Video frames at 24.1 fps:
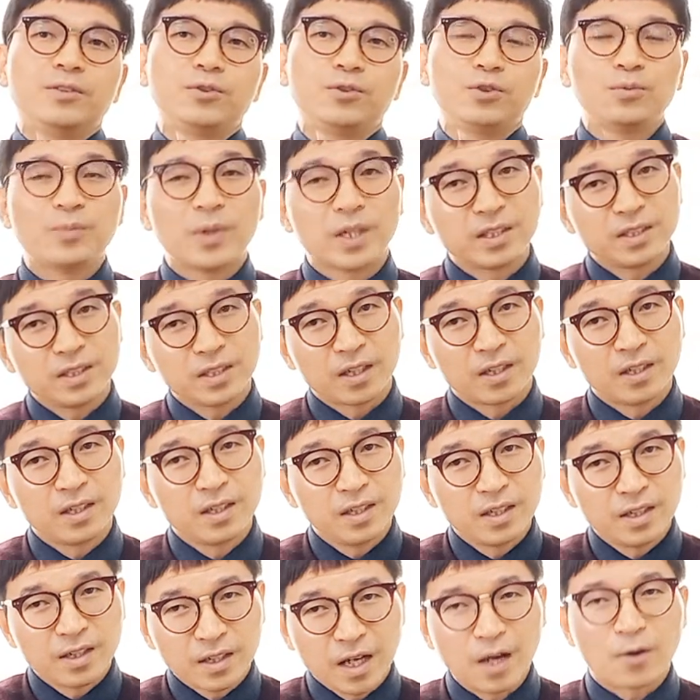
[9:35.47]
추모하는
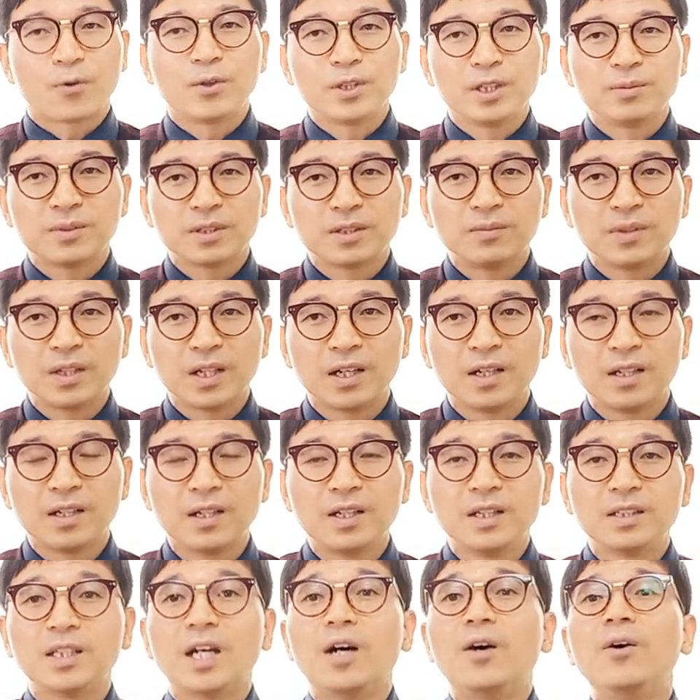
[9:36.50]
시간을 갖고 싶습니다.
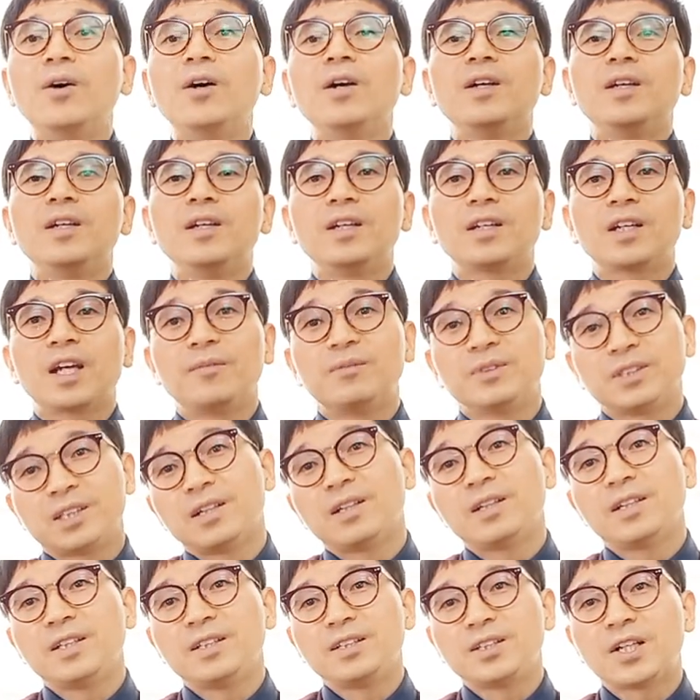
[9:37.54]
자, 이렇게
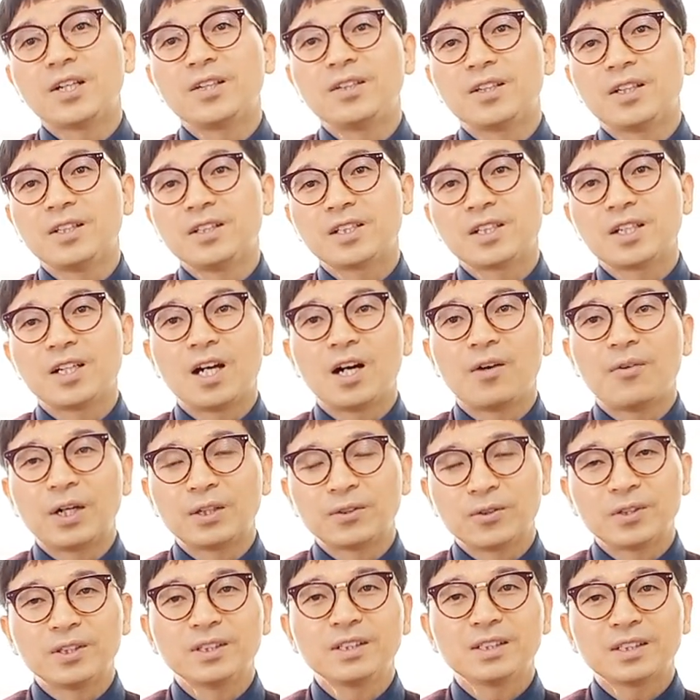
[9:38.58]
하면서 천년 신라
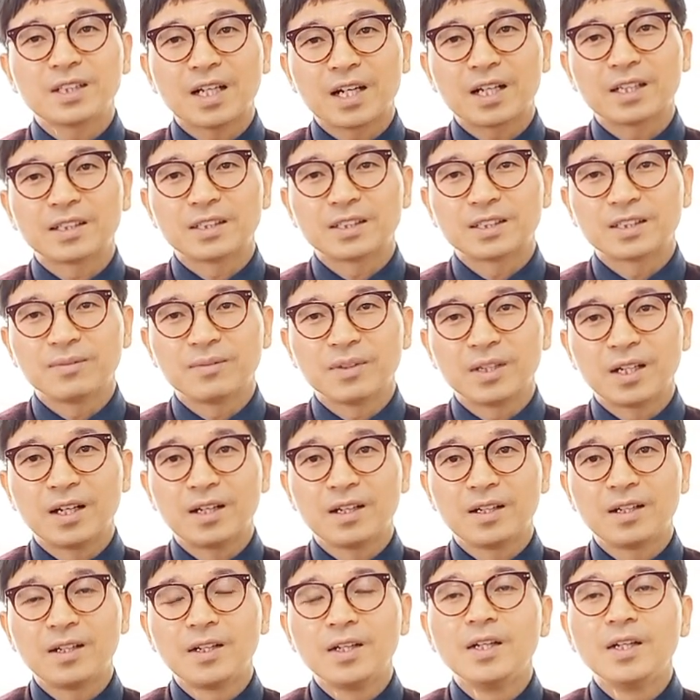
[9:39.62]
왕조는 사라졌습니다.